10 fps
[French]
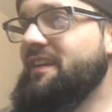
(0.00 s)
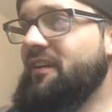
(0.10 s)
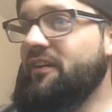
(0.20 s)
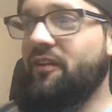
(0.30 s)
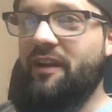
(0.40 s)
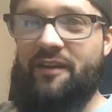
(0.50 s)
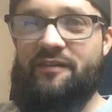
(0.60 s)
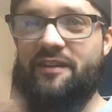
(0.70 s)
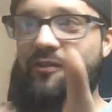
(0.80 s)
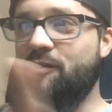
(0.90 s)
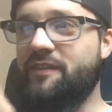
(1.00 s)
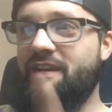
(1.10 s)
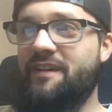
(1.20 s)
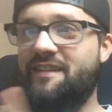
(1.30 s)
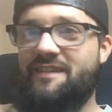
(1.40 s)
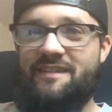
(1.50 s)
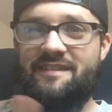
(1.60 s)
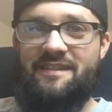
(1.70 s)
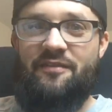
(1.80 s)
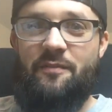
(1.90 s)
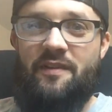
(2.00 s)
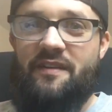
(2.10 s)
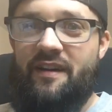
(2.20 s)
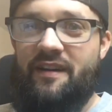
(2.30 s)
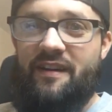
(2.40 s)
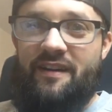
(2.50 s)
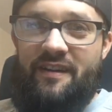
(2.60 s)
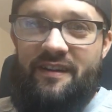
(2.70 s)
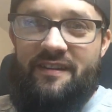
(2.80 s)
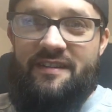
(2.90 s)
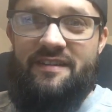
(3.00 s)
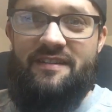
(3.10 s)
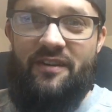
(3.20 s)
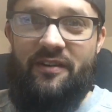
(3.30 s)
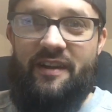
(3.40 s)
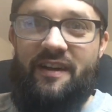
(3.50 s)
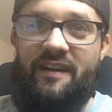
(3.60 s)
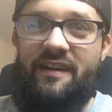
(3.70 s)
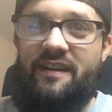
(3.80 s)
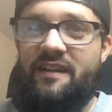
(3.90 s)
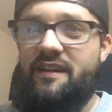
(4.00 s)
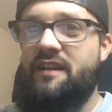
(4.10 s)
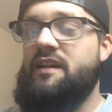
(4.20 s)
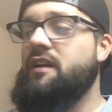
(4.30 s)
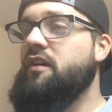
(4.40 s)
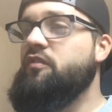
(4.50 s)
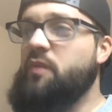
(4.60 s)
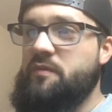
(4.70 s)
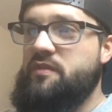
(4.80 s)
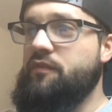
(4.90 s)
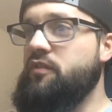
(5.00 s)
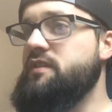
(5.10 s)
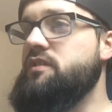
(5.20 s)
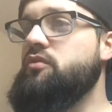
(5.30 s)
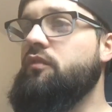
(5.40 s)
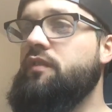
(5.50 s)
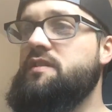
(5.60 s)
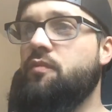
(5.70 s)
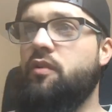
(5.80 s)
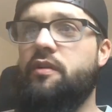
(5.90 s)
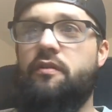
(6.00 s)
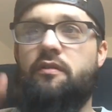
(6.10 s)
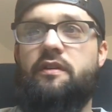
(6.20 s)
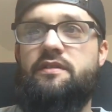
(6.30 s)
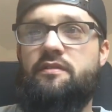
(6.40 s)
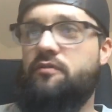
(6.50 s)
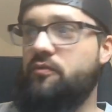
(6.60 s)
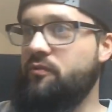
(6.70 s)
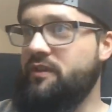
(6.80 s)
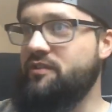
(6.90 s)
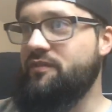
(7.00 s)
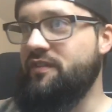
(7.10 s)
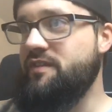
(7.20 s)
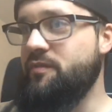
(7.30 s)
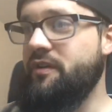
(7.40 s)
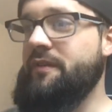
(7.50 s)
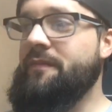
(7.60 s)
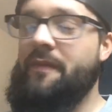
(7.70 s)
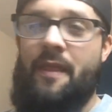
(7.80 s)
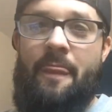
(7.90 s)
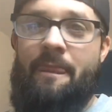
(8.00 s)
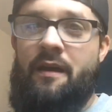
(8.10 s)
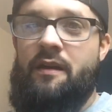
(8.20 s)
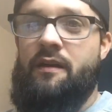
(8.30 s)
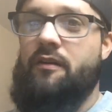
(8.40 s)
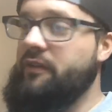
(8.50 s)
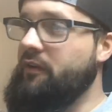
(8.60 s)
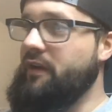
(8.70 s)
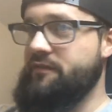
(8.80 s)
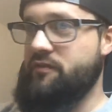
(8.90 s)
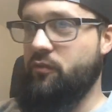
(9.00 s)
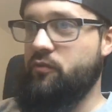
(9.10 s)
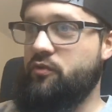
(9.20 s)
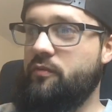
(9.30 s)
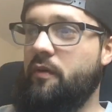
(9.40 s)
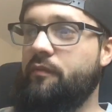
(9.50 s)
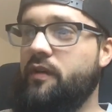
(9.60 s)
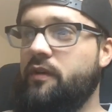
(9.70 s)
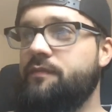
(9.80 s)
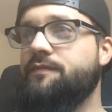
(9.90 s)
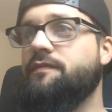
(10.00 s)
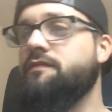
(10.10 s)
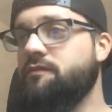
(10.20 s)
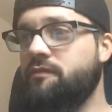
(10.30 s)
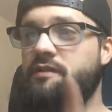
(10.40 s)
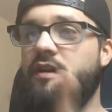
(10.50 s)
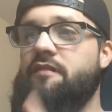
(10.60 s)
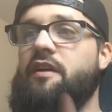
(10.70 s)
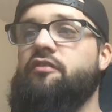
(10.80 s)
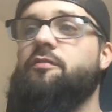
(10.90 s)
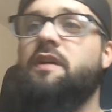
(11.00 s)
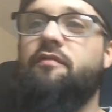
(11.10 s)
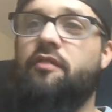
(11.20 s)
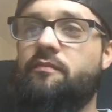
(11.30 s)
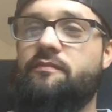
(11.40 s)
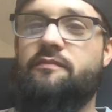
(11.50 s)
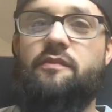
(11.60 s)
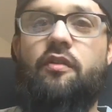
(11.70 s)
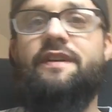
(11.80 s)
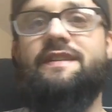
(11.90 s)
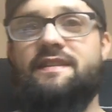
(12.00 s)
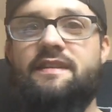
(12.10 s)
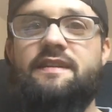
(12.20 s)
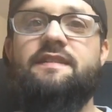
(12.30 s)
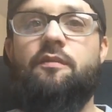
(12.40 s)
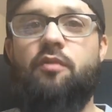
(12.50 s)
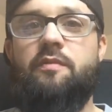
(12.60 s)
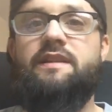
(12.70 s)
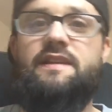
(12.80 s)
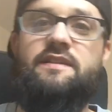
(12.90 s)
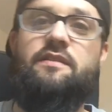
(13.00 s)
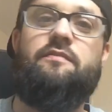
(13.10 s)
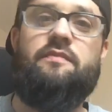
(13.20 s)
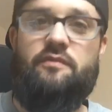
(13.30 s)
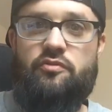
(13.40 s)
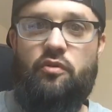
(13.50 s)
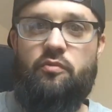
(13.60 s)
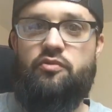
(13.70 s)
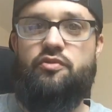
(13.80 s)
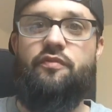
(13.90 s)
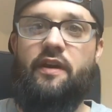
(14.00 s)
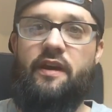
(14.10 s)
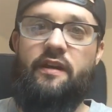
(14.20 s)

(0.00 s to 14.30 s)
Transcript: On est en live des deux côtés. Ça fait plaisir. Salut les gars. Vous pouvez me suivre aussi sur Facebook. On laisse coucou les gens de Facebook. On est en live sur YouTube en même temps. Donc ça va faire deux plateformes. On va tester. C'est un premier test. Sûrement je ferai.